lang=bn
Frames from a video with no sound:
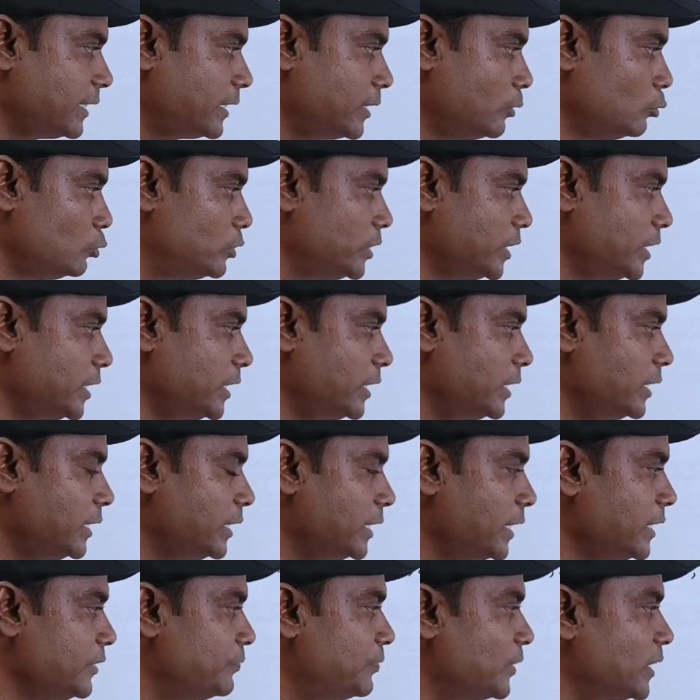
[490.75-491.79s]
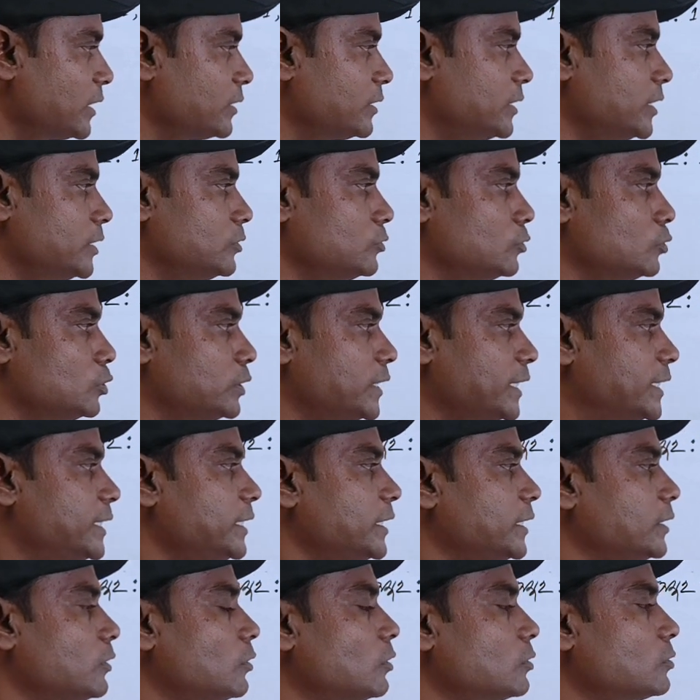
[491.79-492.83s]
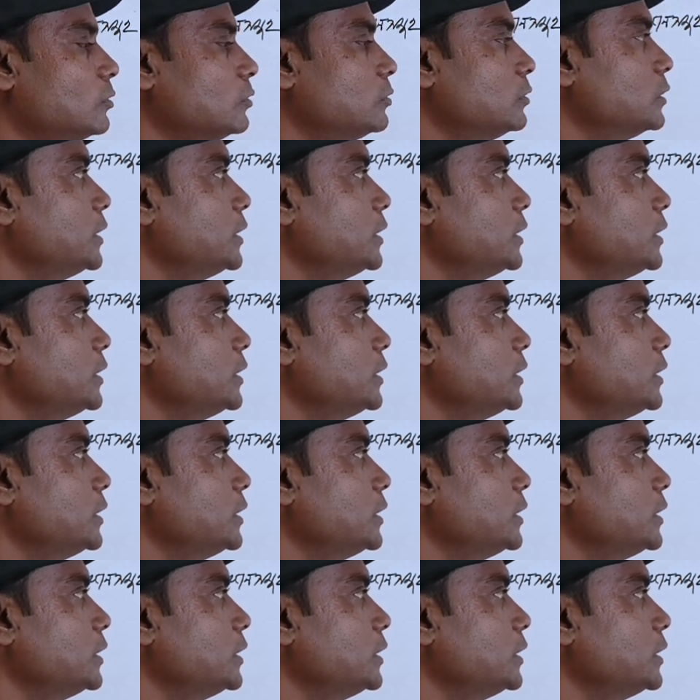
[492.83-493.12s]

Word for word: উঠে এই পার দিয়ে যদি দেখি লক্ষ্য করে